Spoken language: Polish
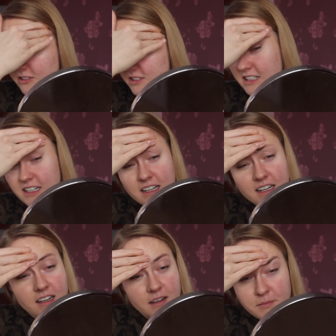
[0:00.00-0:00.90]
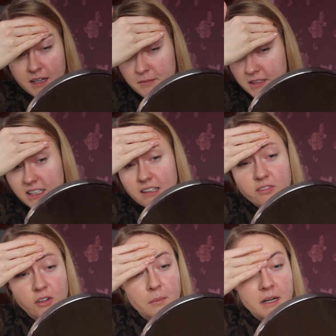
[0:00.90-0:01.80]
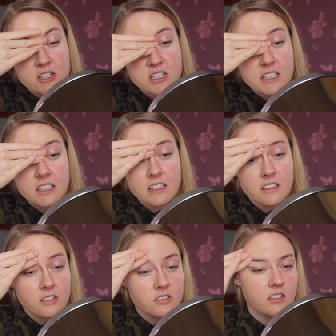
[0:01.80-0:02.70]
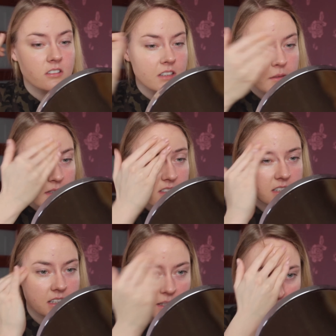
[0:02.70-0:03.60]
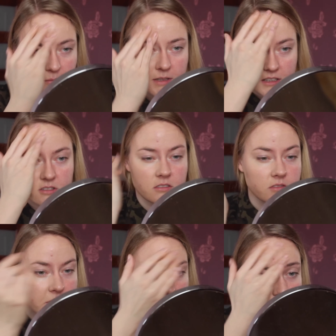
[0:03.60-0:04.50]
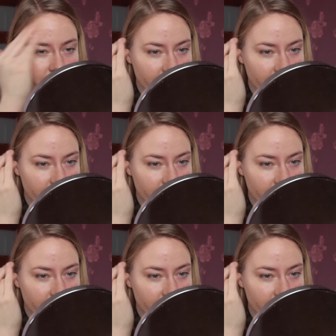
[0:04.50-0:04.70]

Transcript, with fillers: Jakoś tak miałam takie wyobrażenie jego, że on nie będzie taki pomarańczowy.